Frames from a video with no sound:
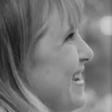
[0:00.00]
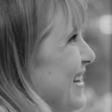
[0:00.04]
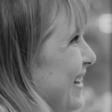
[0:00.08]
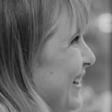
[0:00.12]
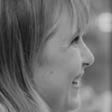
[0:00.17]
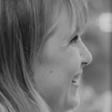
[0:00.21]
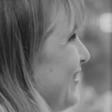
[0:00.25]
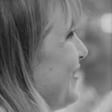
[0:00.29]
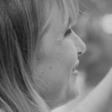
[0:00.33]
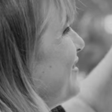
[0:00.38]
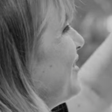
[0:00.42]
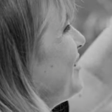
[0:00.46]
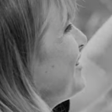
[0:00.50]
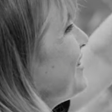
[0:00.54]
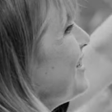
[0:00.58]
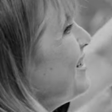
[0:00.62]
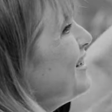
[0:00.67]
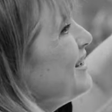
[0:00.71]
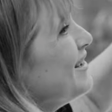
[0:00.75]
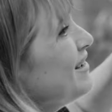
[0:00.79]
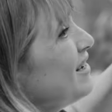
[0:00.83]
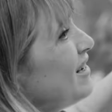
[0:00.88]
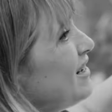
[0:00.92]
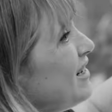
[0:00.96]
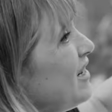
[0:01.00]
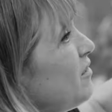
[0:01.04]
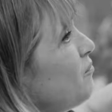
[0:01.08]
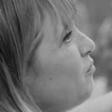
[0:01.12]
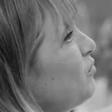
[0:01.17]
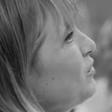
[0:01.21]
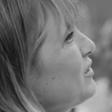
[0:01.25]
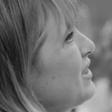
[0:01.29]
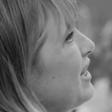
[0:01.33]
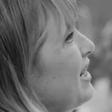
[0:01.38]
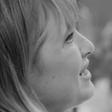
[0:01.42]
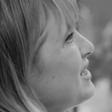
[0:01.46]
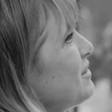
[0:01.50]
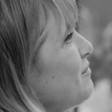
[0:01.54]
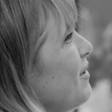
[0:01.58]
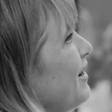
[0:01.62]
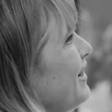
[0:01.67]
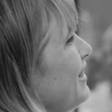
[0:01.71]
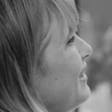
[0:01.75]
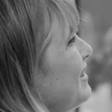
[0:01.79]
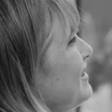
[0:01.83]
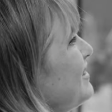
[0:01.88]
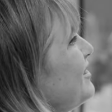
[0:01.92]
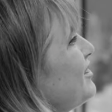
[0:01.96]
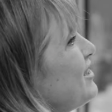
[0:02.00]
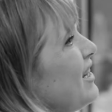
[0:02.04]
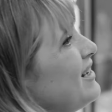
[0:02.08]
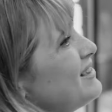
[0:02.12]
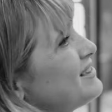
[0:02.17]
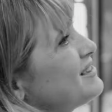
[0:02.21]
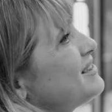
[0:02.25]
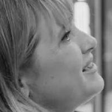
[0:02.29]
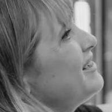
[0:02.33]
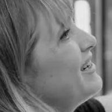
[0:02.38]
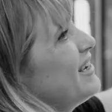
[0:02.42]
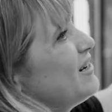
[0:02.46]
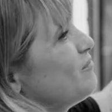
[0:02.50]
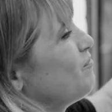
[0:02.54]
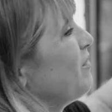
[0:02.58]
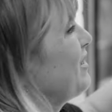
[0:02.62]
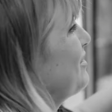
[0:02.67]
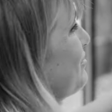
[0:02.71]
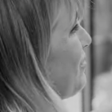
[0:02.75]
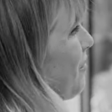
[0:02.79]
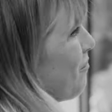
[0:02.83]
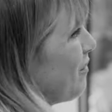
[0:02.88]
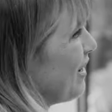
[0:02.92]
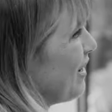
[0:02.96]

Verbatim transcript: cada rato. Entonces, le puse las imágenes y ya sigue el paso a